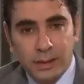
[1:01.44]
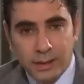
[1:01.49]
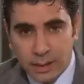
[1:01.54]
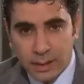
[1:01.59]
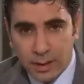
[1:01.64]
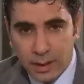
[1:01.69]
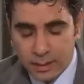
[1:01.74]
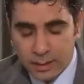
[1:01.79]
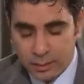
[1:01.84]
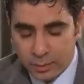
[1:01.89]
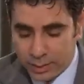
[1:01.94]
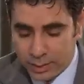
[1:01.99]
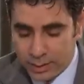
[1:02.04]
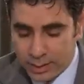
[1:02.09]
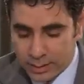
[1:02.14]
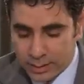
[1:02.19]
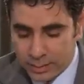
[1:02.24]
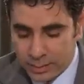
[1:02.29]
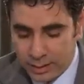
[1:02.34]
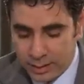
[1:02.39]
إصرار
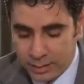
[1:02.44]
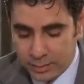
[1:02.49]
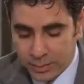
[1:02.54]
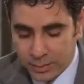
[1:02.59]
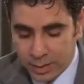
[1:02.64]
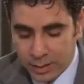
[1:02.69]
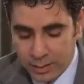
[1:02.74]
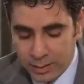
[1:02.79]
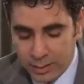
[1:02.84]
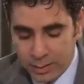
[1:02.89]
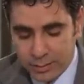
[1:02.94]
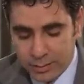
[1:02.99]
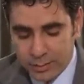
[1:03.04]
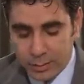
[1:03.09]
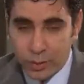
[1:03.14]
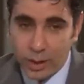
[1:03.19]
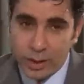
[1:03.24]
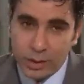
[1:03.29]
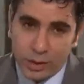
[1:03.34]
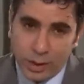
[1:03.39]
وتصميم
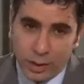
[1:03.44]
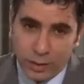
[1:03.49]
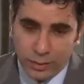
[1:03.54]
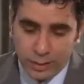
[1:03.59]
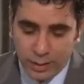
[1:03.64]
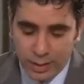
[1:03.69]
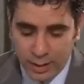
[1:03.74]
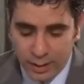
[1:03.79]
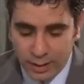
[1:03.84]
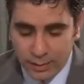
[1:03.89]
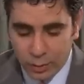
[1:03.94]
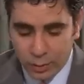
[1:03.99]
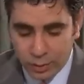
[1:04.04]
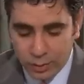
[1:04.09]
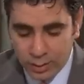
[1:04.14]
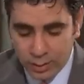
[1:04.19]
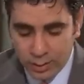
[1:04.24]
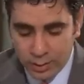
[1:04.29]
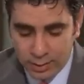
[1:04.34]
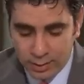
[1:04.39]
مرشح
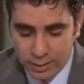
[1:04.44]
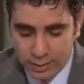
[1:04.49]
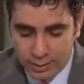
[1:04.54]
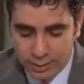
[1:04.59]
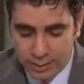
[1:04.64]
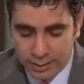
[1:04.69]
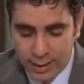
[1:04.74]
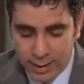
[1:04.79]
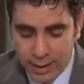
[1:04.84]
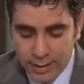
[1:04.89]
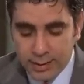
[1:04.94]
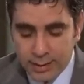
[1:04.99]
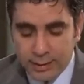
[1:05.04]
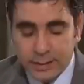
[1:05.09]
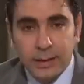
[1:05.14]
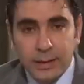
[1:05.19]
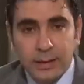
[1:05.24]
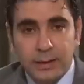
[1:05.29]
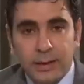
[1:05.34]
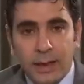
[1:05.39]
دائم
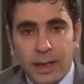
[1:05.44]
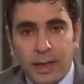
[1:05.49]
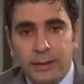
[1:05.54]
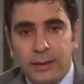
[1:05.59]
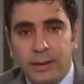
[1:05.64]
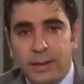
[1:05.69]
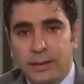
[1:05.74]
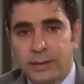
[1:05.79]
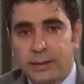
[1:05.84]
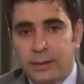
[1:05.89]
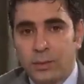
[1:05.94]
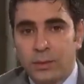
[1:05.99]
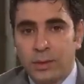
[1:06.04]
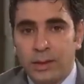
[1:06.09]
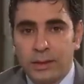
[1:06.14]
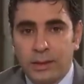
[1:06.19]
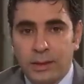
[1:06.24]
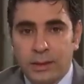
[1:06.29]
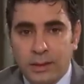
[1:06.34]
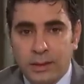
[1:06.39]
لرئاسة الاتحاد
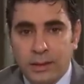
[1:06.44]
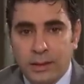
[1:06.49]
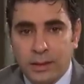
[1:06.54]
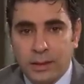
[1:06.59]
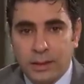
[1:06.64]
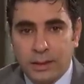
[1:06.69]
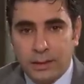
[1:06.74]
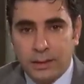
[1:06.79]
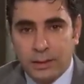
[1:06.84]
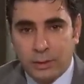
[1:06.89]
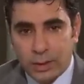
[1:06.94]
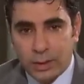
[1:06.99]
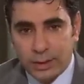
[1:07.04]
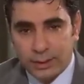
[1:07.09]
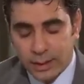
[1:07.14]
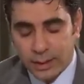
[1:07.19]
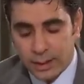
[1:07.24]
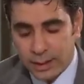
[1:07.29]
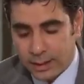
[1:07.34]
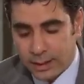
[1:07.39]
الأسيوي
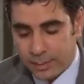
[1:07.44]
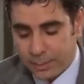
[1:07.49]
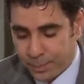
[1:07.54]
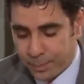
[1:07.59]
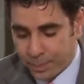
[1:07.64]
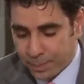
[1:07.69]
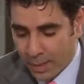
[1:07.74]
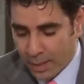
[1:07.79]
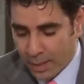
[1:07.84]
لكرة القدم